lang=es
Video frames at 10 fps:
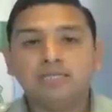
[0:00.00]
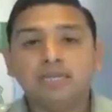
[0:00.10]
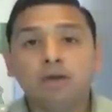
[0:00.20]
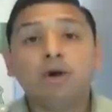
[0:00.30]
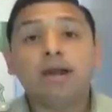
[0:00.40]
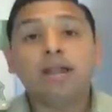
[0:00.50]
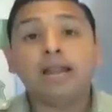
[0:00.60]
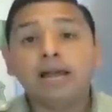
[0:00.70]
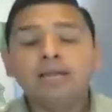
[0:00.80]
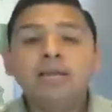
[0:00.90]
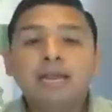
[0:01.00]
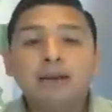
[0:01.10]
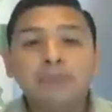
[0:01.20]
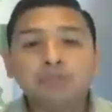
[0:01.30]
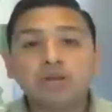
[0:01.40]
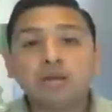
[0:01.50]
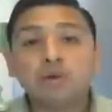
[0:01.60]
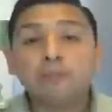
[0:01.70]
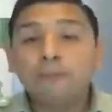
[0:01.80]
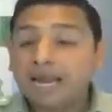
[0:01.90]
Así que ojalá las personas
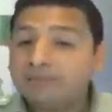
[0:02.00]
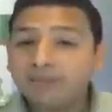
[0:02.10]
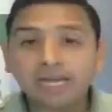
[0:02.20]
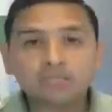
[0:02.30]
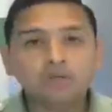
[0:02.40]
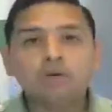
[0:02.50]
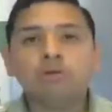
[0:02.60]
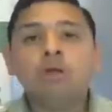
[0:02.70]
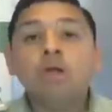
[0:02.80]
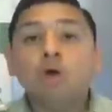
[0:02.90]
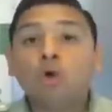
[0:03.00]
con planificación,